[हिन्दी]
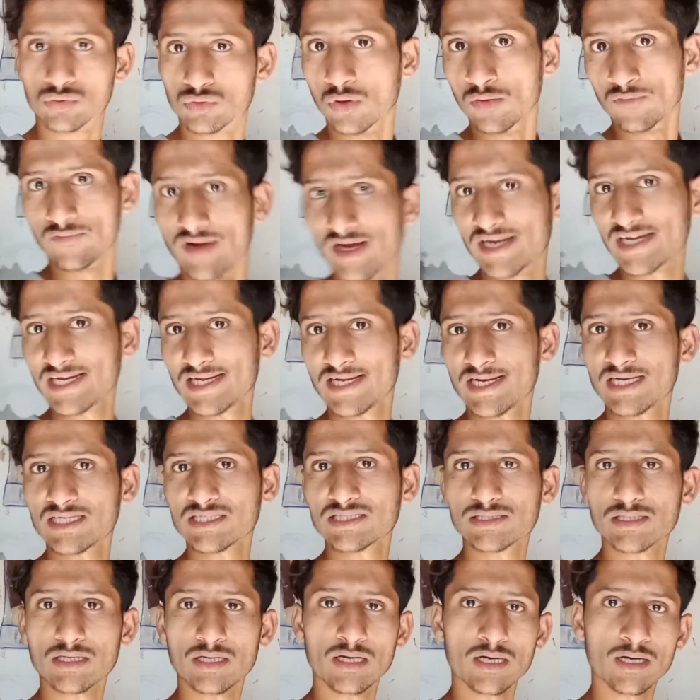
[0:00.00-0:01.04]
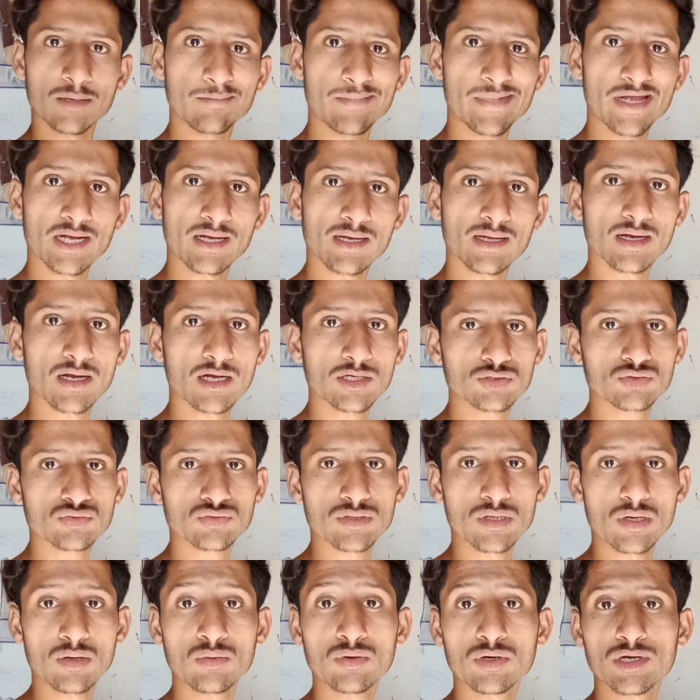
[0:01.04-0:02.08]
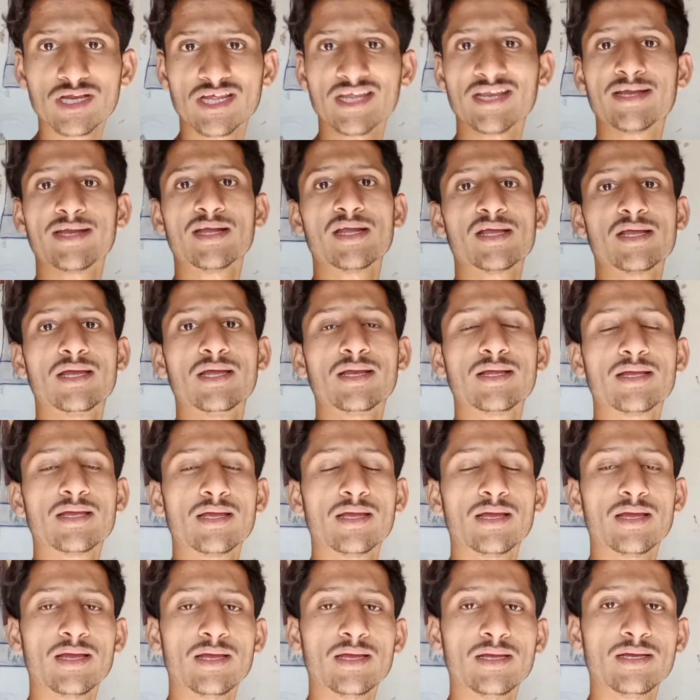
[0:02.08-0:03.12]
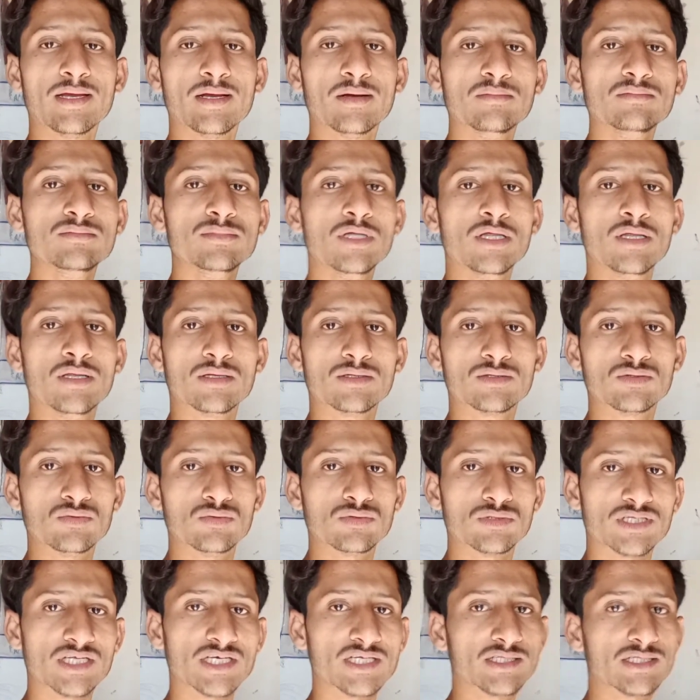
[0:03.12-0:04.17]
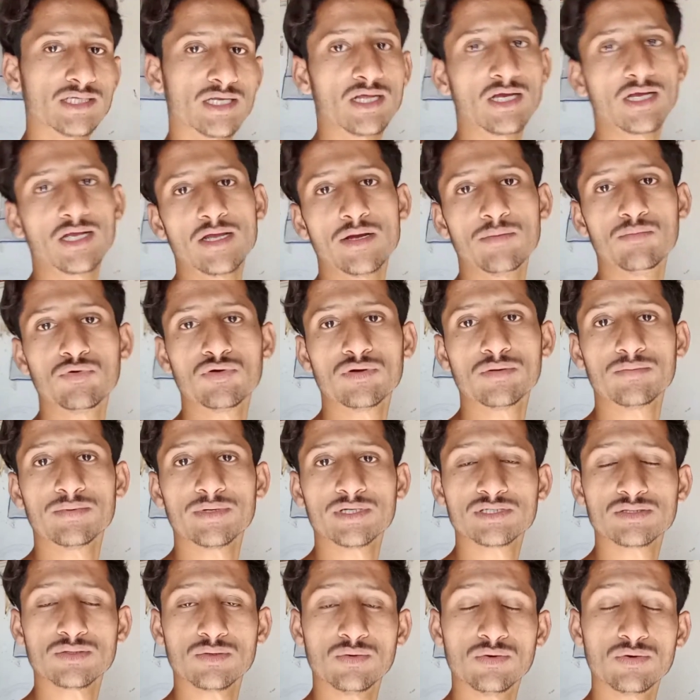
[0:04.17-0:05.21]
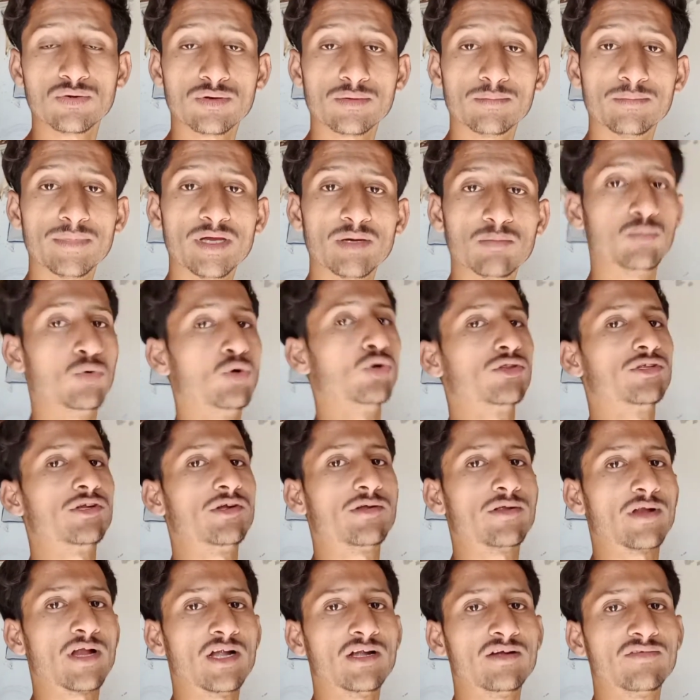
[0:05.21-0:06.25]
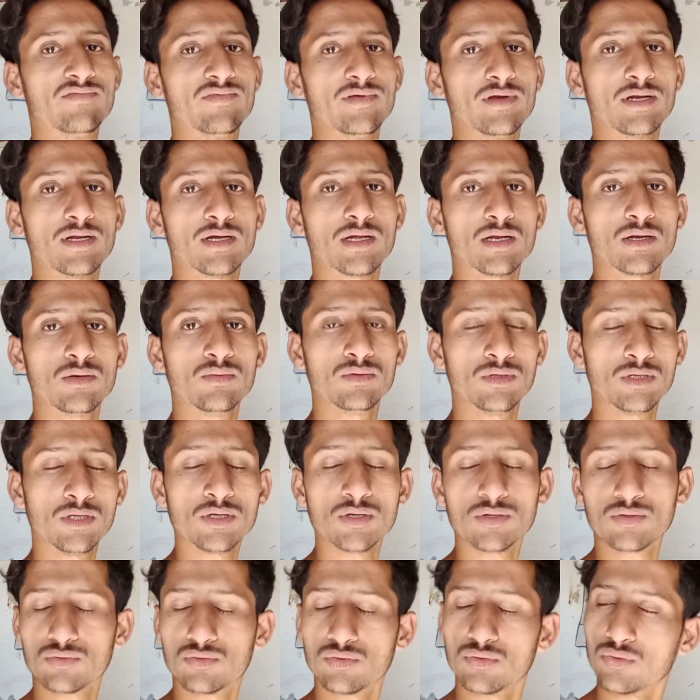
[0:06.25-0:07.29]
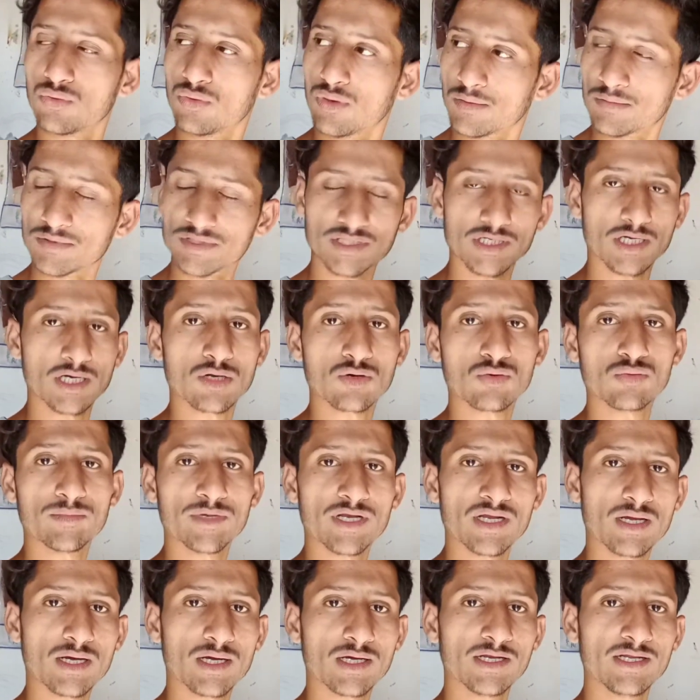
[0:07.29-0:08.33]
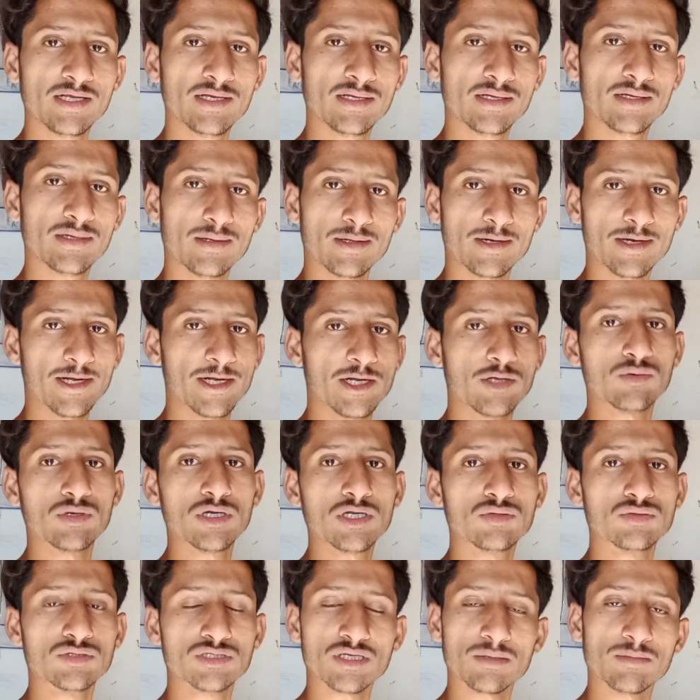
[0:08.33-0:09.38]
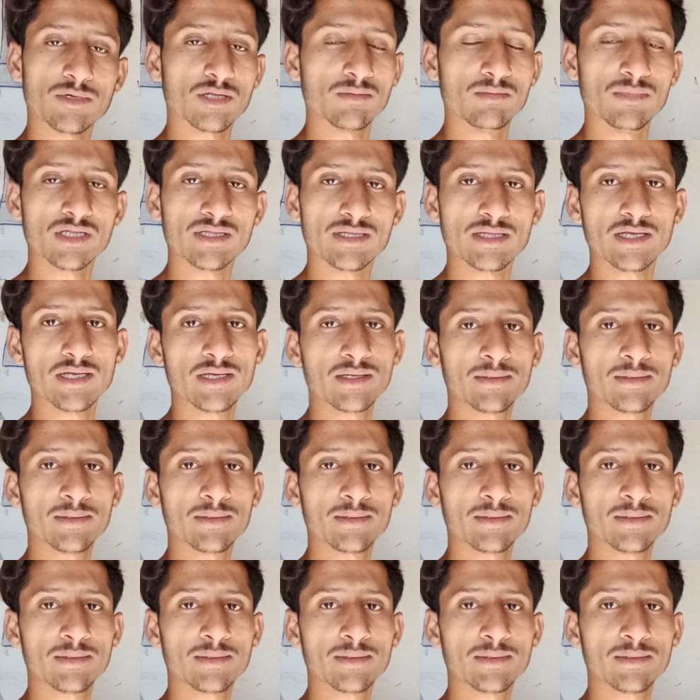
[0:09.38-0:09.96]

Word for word: तो फाइनली गाइज मैं घर आ चुका हूँ और क्रिकेट खेल के आए हैं हम तो जैन चला गया अबू के पास और मैं बहुत ही टायर्ड फील कर रहा हूँ तो अभी जा रहा हूँ मैं नहाने रेडी होने उसके बाद मिलते